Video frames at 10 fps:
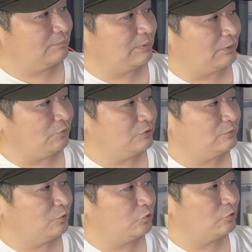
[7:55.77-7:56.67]
まあ、こうい
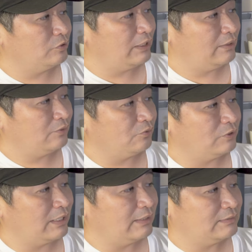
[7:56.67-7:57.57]
うモードをねこ
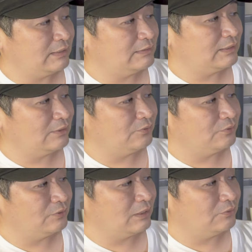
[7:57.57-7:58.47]
こで静止画
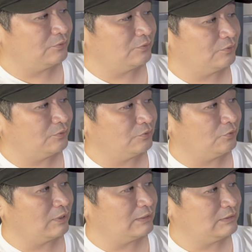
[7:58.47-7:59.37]
どあの
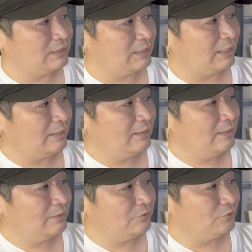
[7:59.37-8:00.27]
動画にしたら
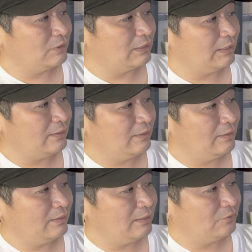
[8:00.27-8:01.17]
動画で、
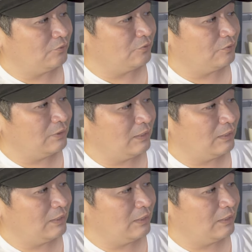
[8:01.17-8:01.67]
えーと